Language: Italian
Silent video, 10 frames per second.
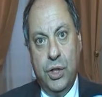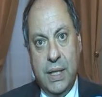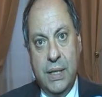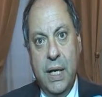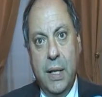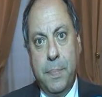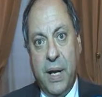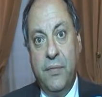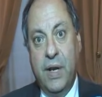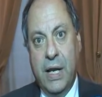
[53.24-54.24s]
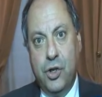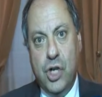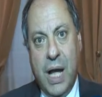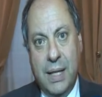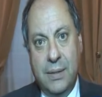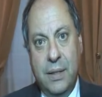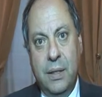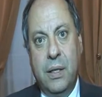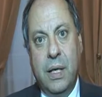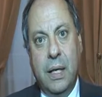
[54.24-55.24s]
cittadini
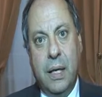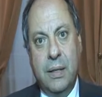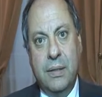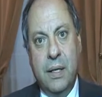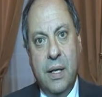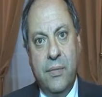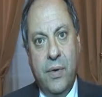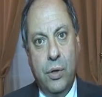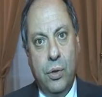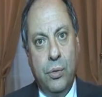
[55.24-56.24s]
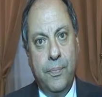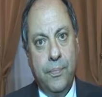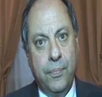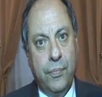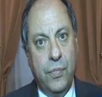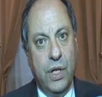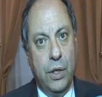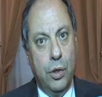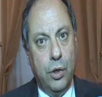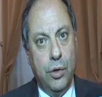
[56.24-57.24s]
privilegiati che ritenevano
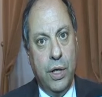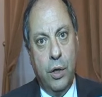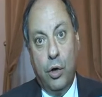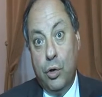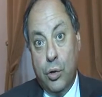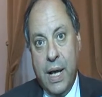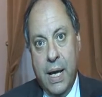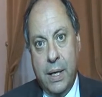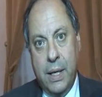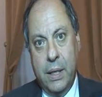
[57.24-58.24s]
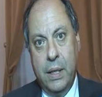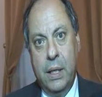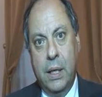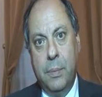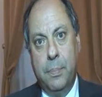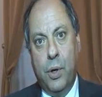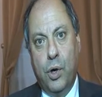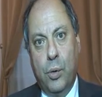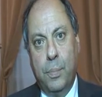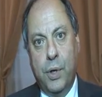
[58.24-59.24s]
di non onorare il
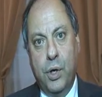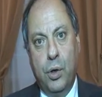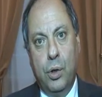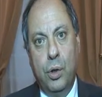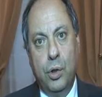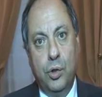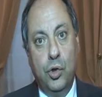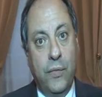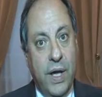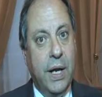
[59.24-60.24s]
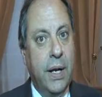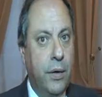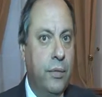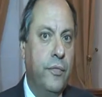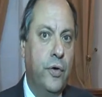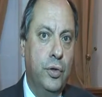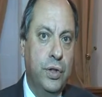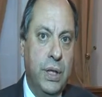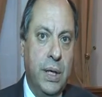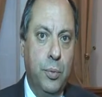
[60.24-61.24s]
proprio dovere nei confronti